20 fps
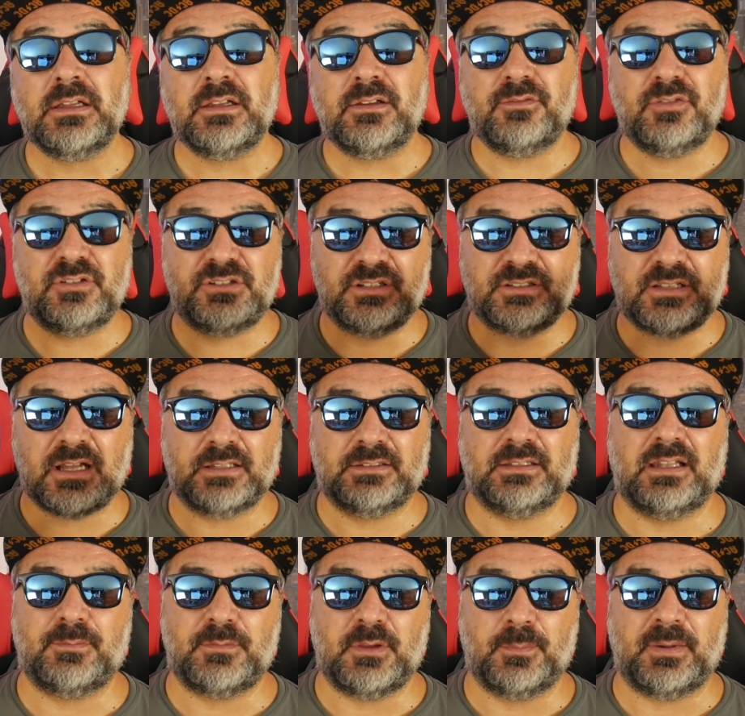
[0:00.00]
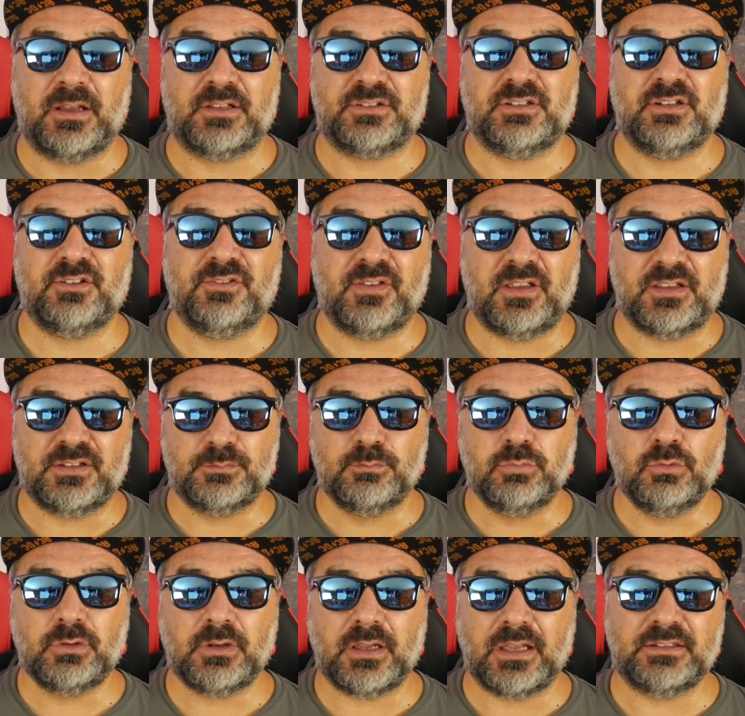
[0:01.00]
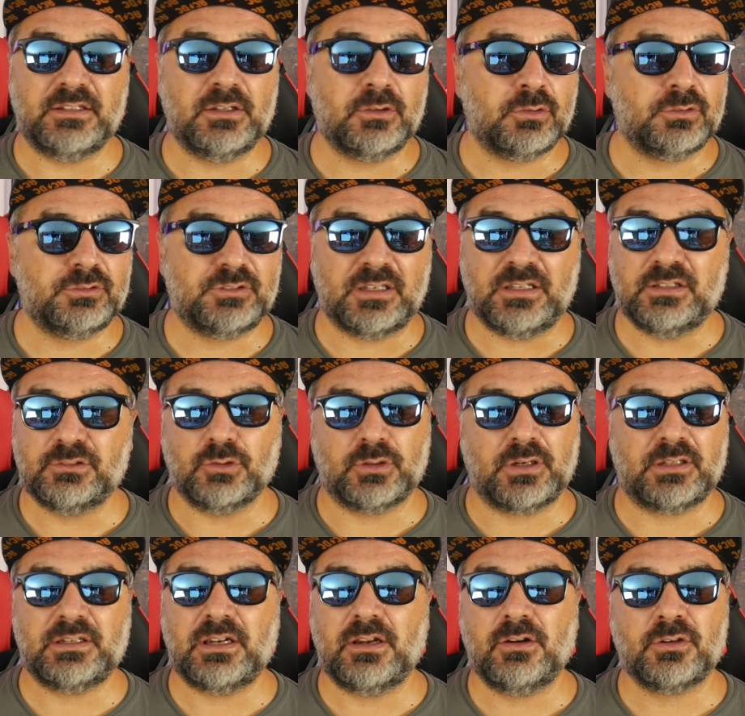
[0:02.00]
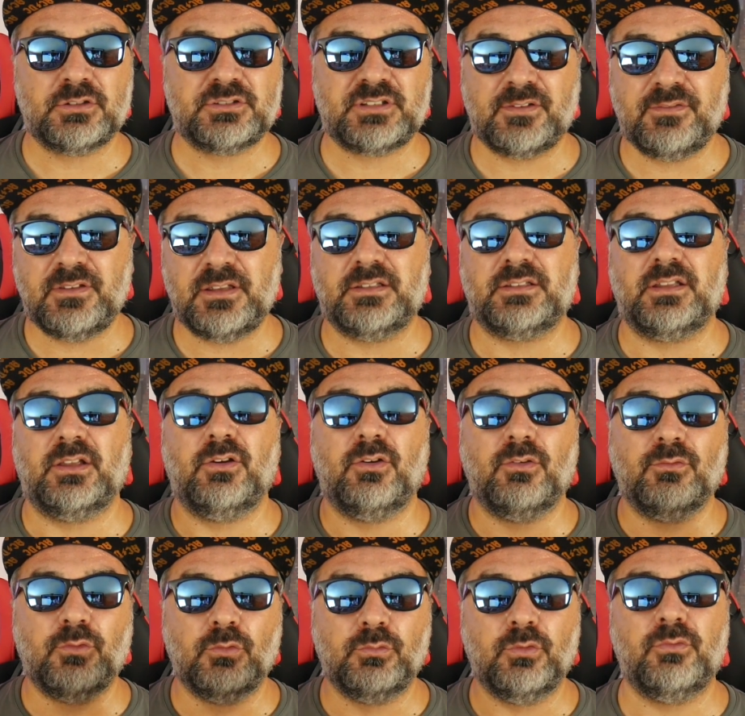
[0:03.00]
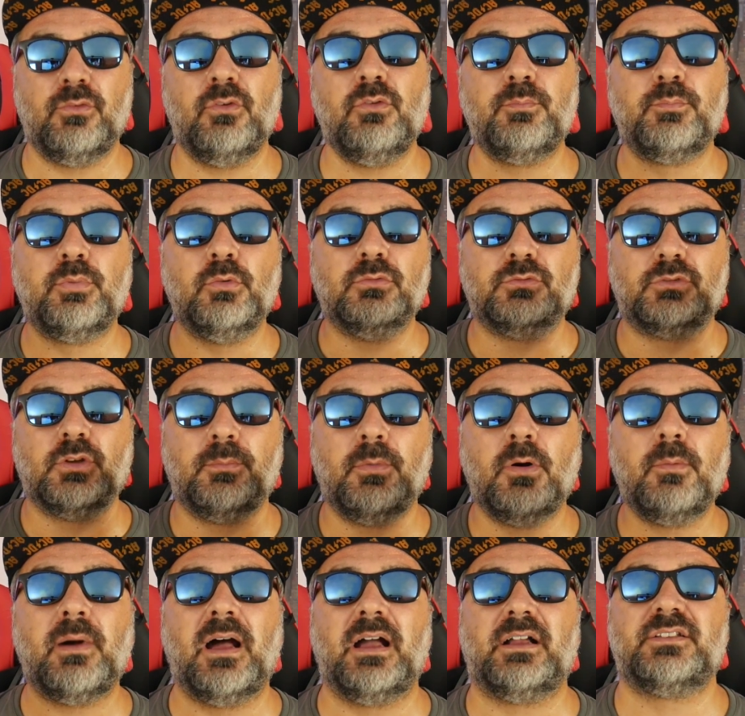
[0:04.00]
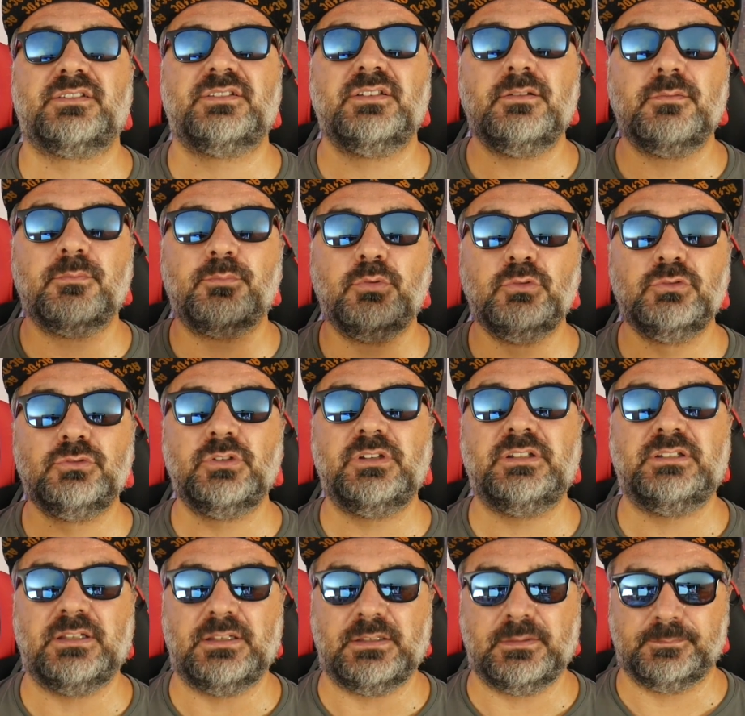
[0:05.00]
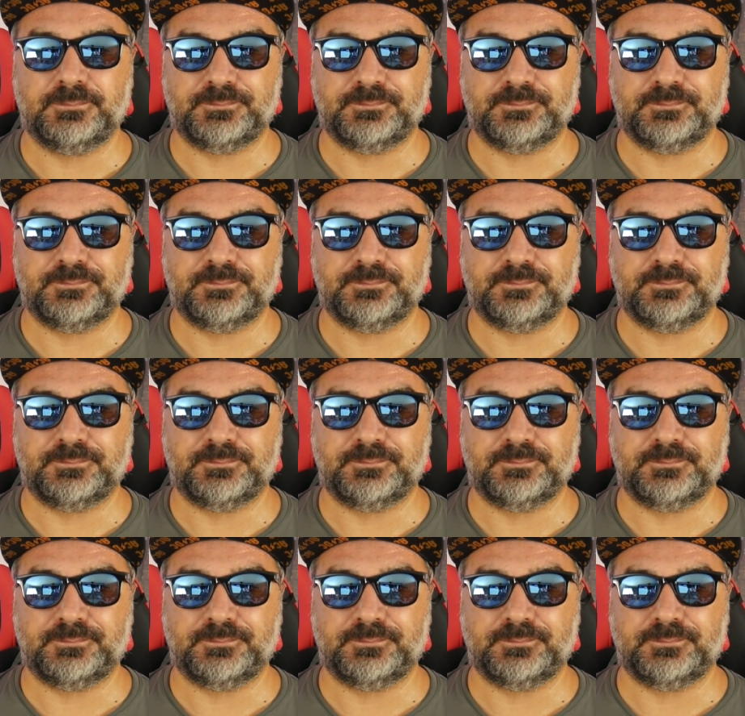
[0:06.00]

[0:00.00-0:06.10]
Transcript: visitate la mia pagina Facebook ed il contenitore delle nostre vite www.bobax.it.